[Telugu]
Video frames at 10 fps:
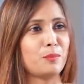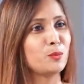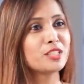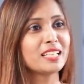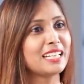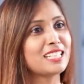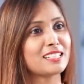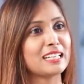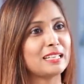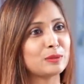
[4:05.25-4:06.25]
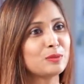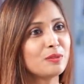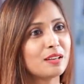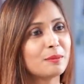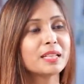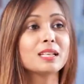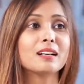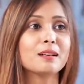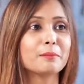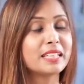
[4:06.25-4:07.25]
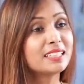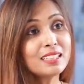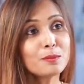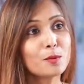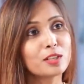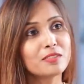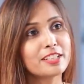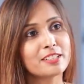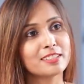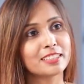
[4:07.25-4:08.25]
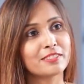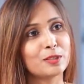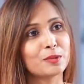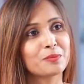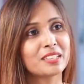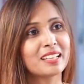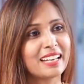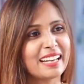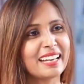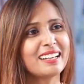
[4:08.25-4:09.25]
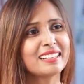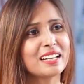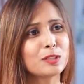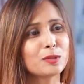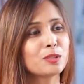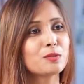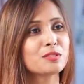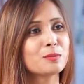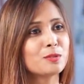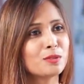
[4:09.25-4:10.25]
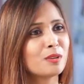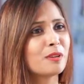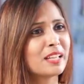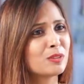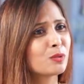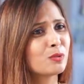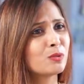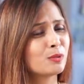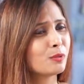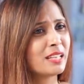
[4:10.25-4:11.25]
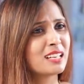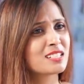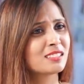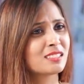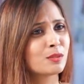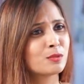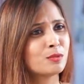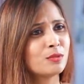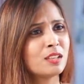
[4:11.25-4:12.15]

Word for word: పూజలు ఏం చేయలేదు బట్ మెంటల్లీ మోటివేట్ చేసేవాళ్ళు ఏ అట్లాంటి వాళ్ళ కోసము ఎందుకు ఇలా చేస్తావు